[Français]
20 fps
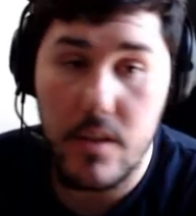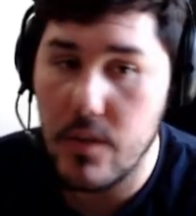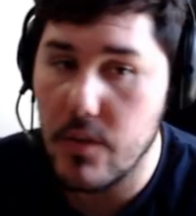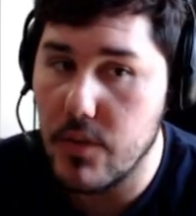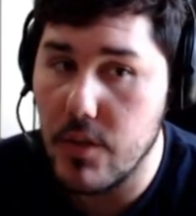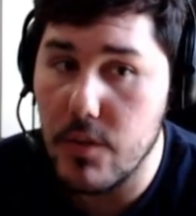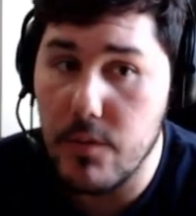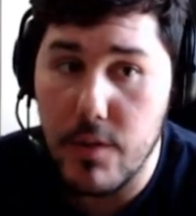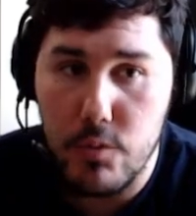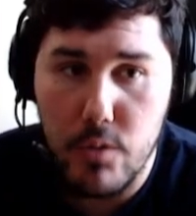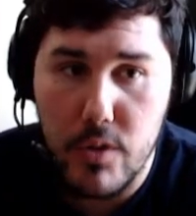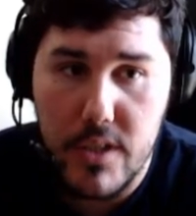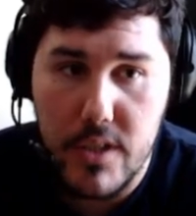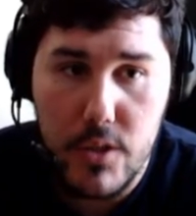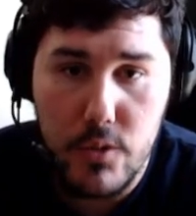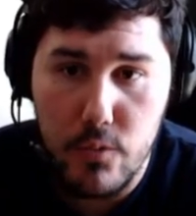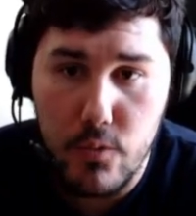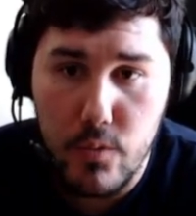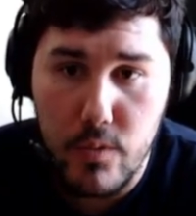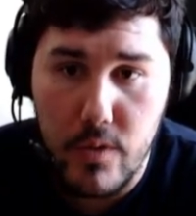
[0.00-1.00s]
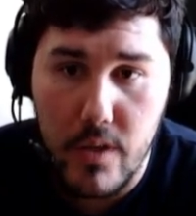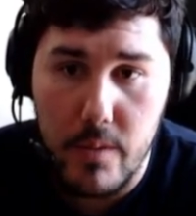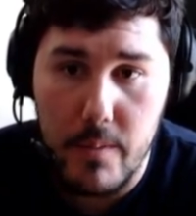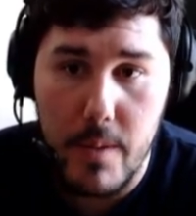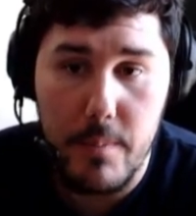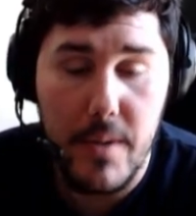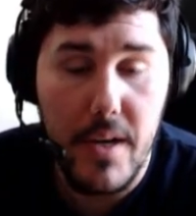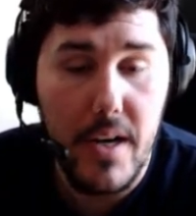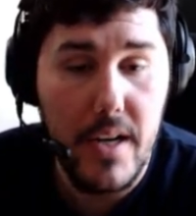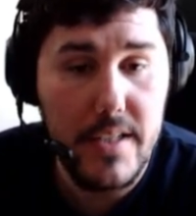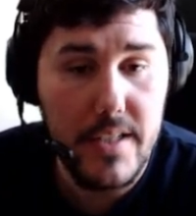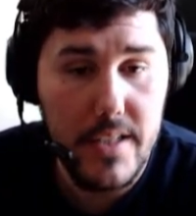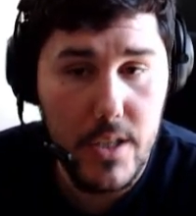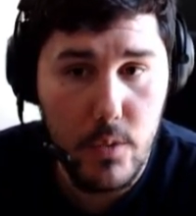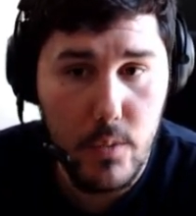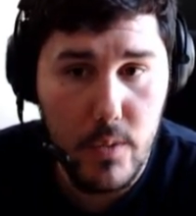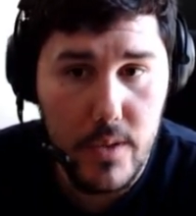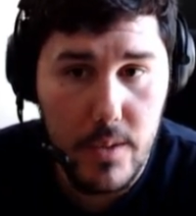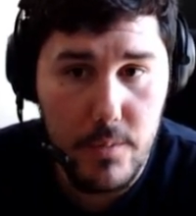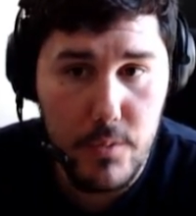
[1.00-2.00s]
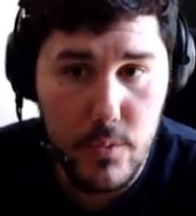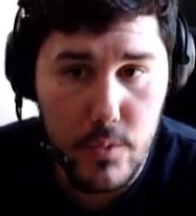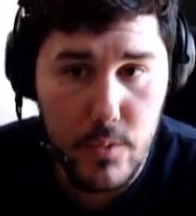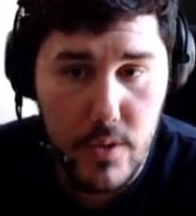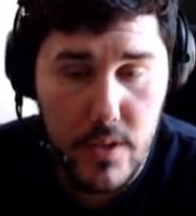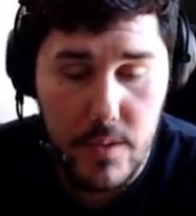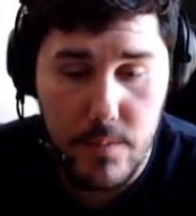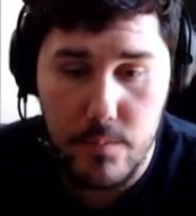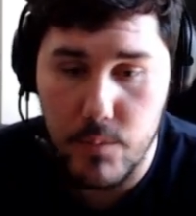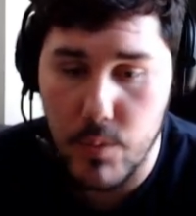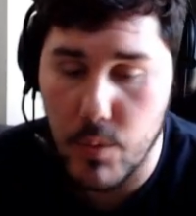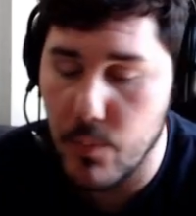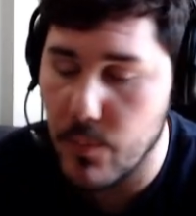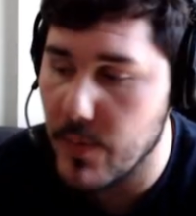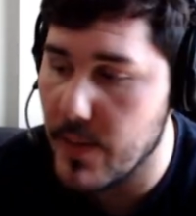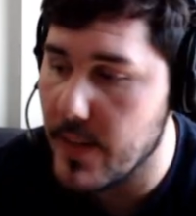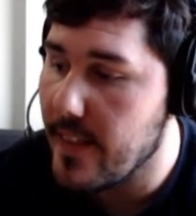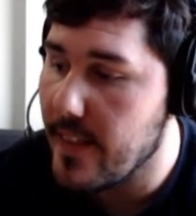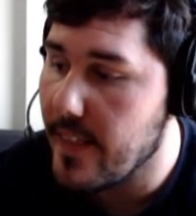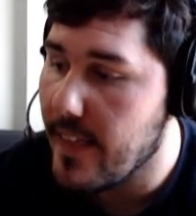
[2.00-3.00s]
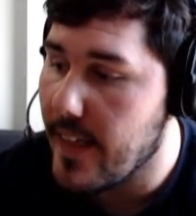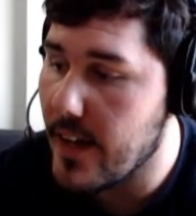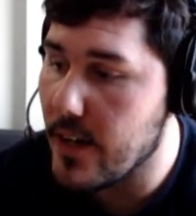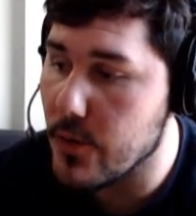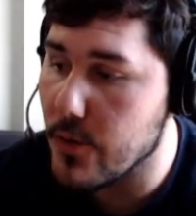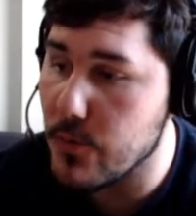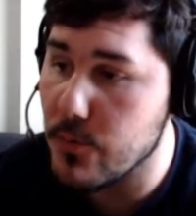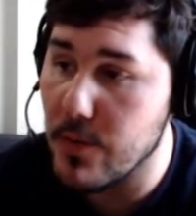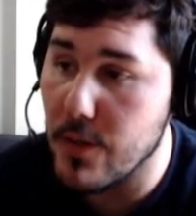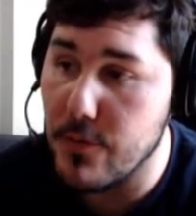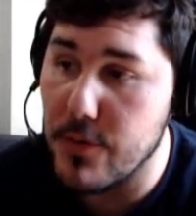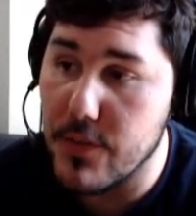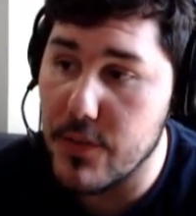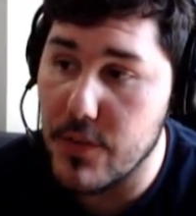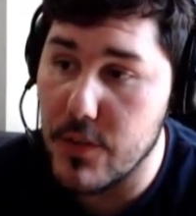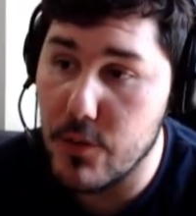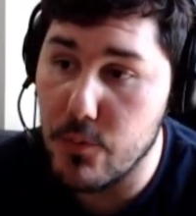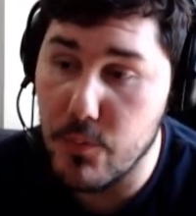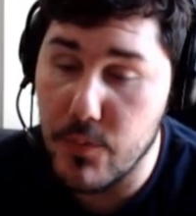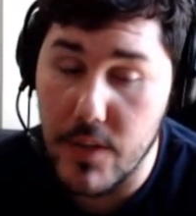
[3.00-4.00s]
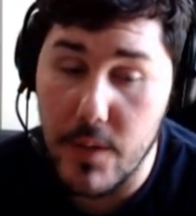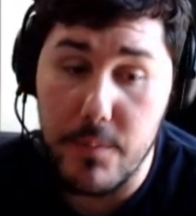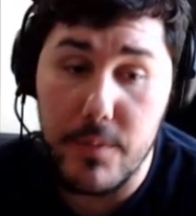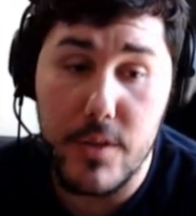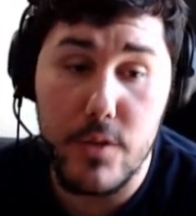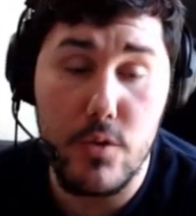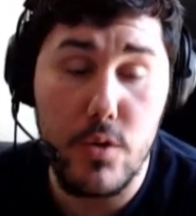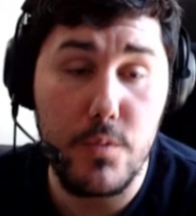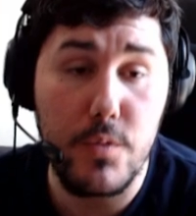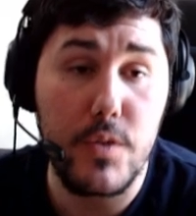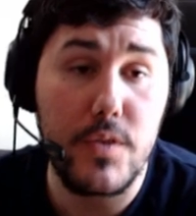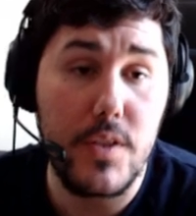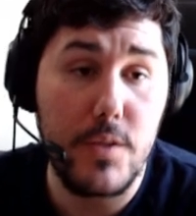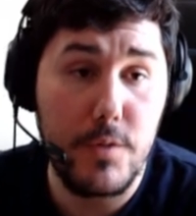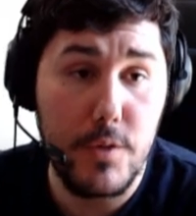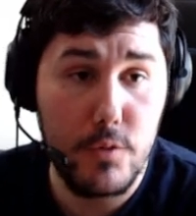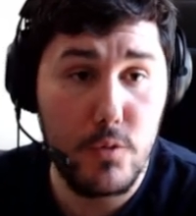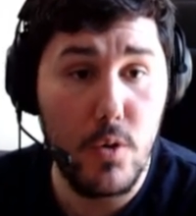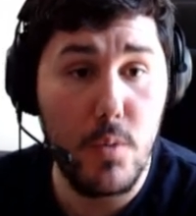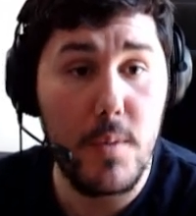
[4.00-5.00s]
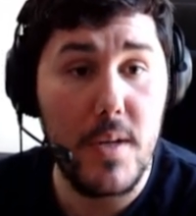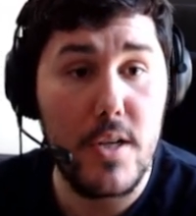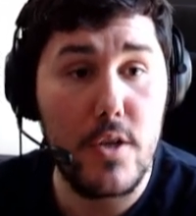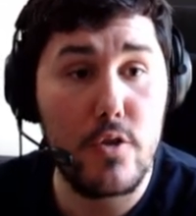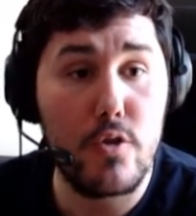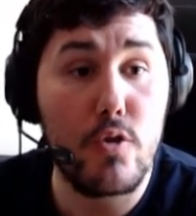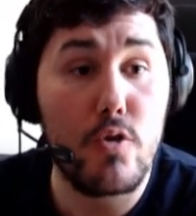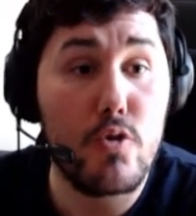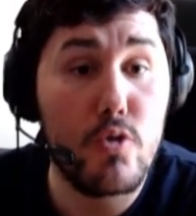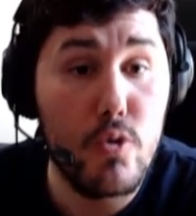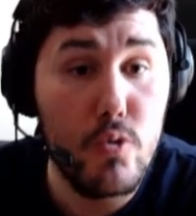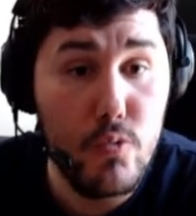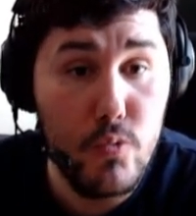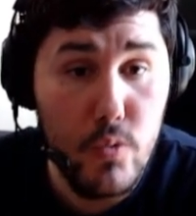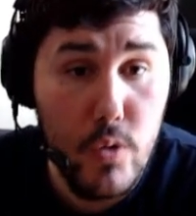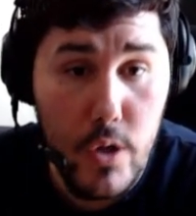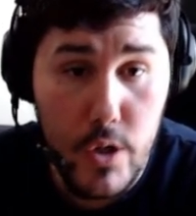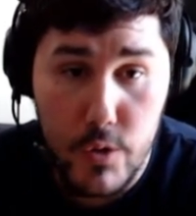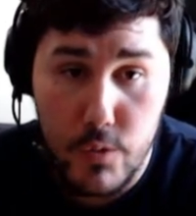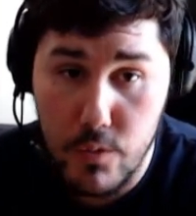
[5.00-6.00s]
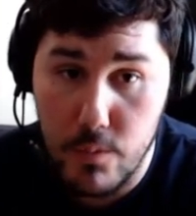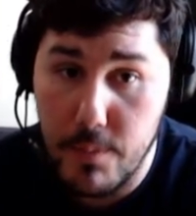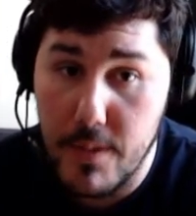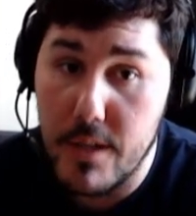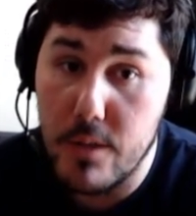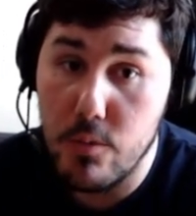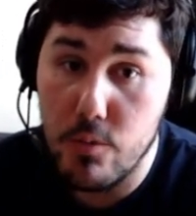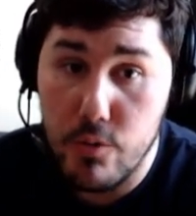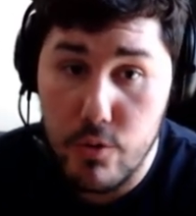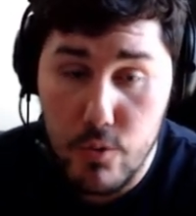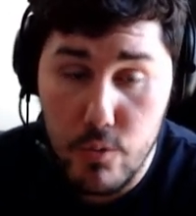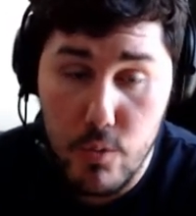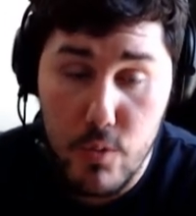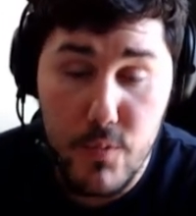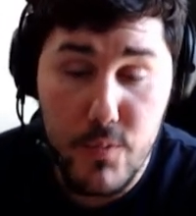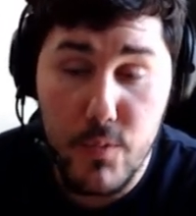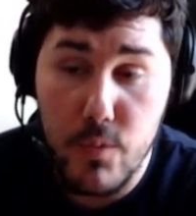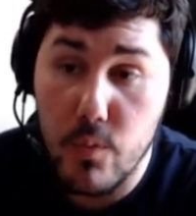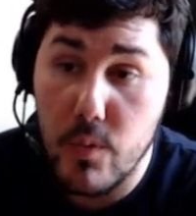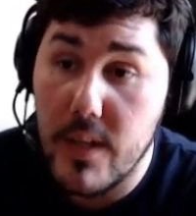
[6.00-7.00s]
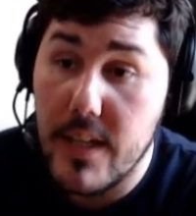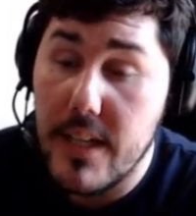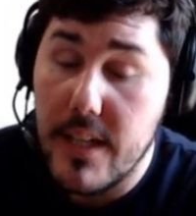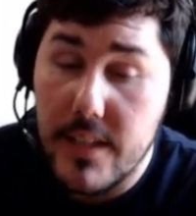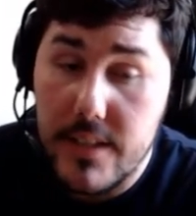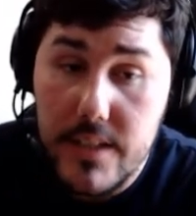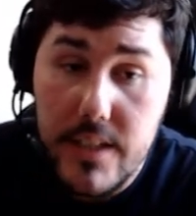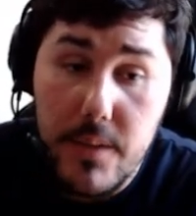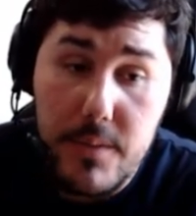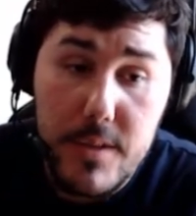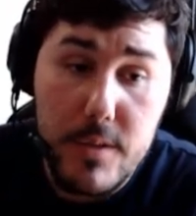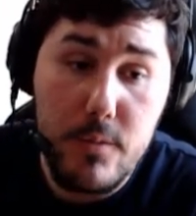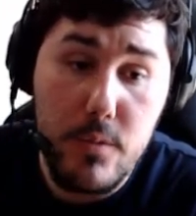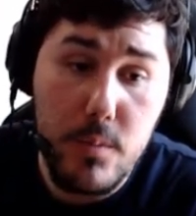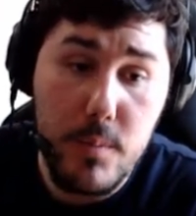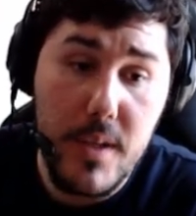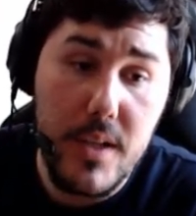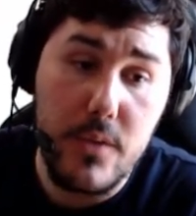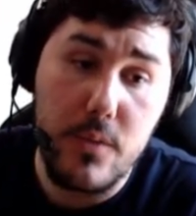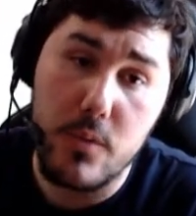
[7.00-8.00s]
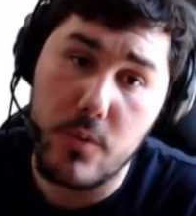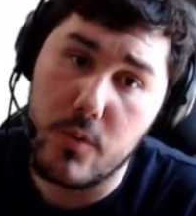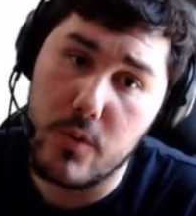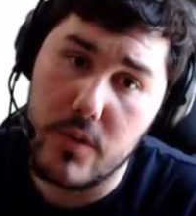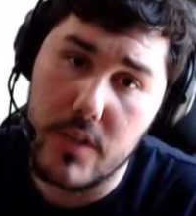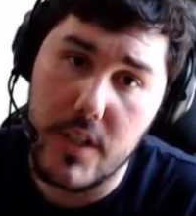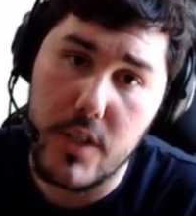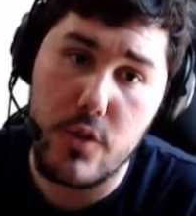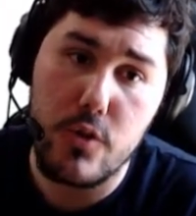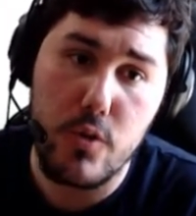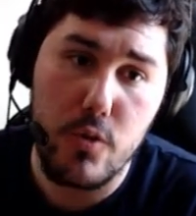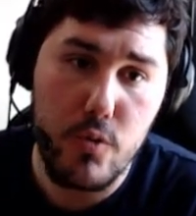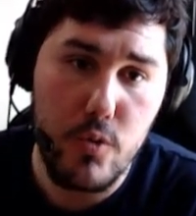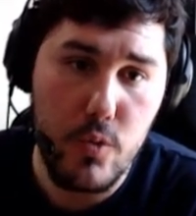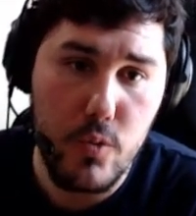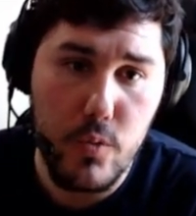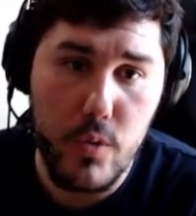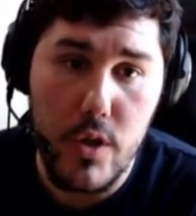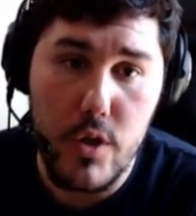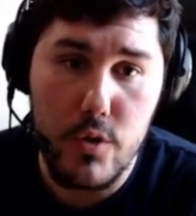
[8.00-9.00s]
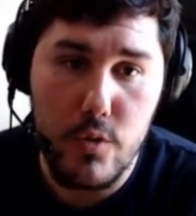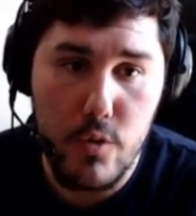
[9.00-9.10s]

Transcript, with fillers: C'est une voiture qui tourne sur elle-même. Rien d'incroyable jusque-là. Bon. Alors, ce qu'on va faire, c'est tout simple, c'est je veux que cette voiture, elle change de couleur. Je veux pas que le, fond ni la petite lumière sur le côté change de couleur.